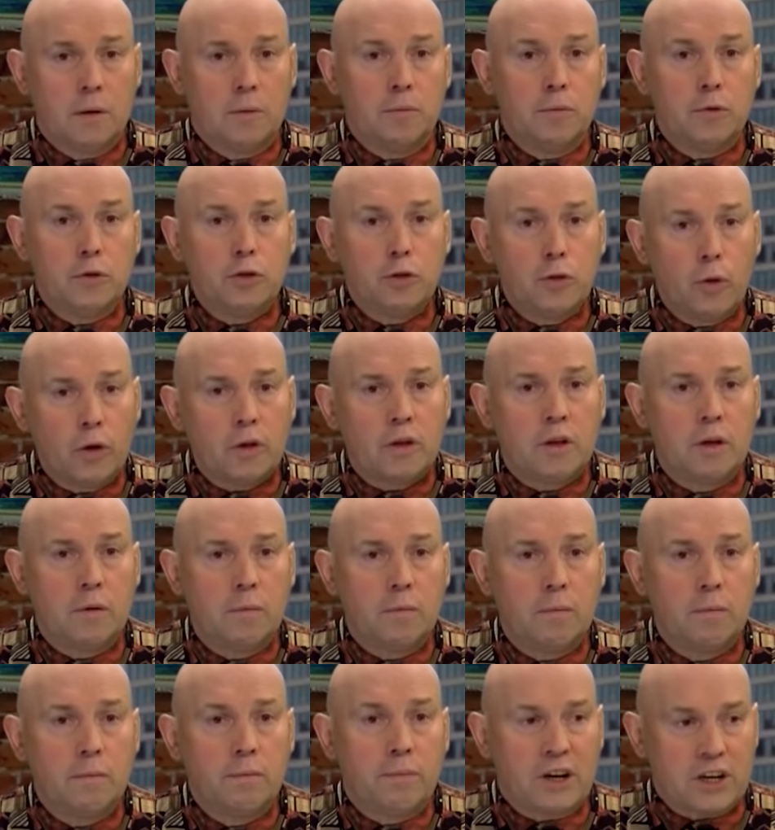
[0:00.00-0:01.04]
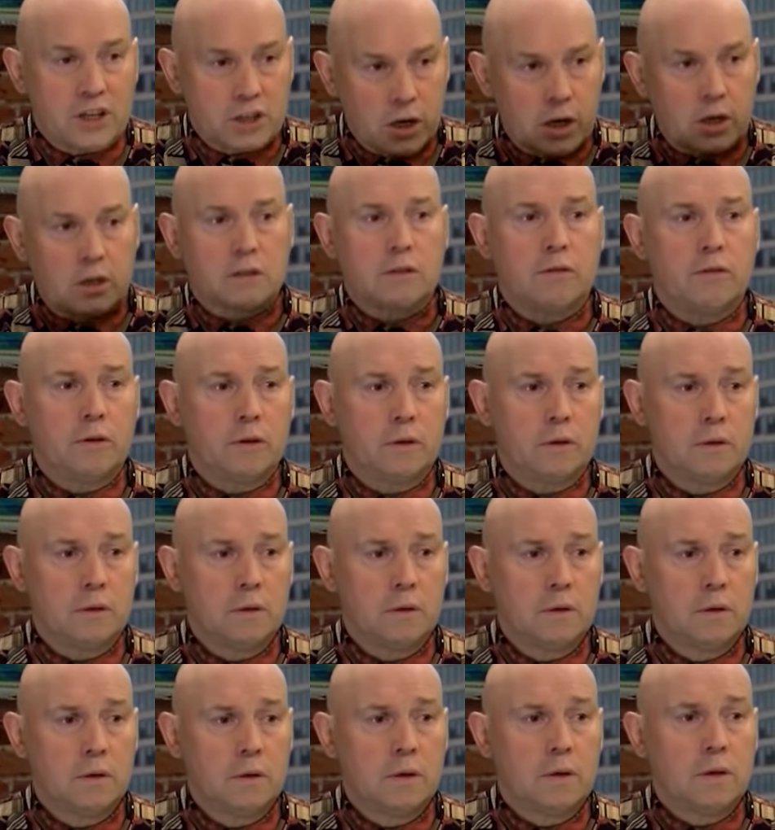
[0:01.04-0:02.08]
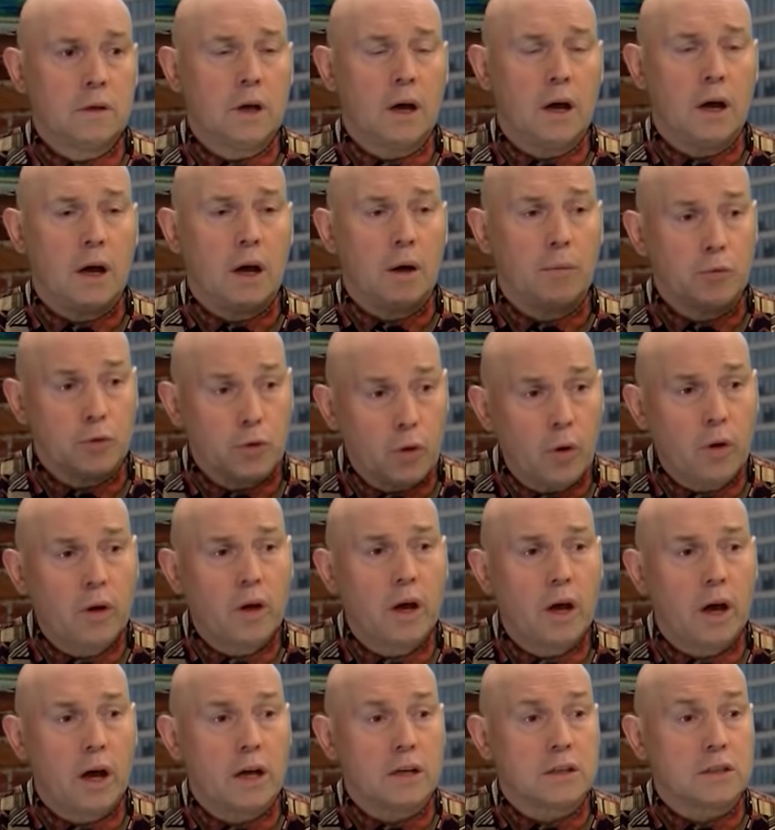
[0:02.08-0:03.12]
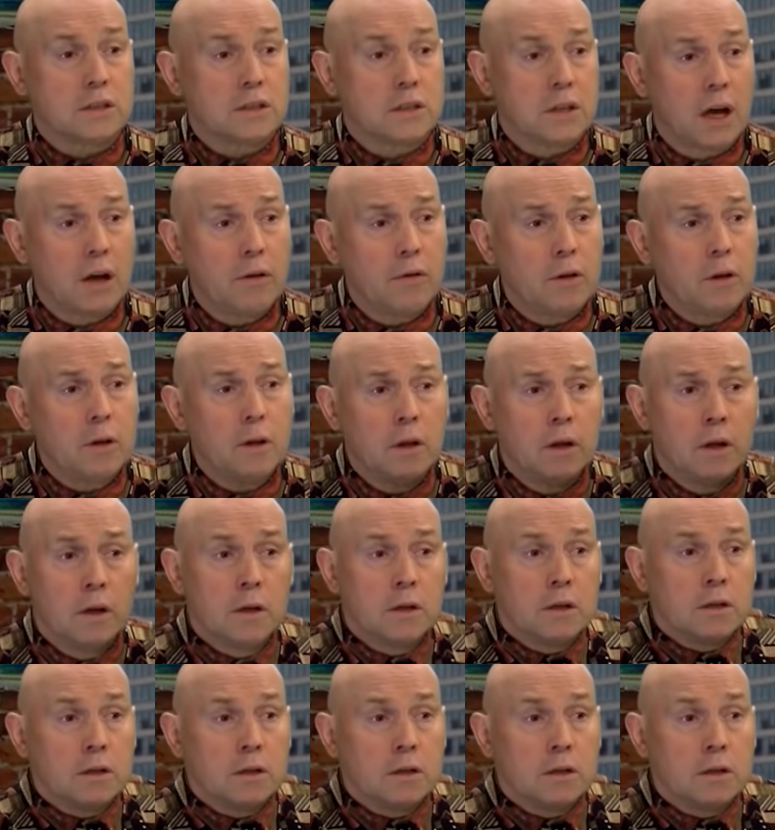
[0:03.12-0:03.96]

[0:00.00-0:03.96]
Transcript: многим пожертвовал. Я многое оставил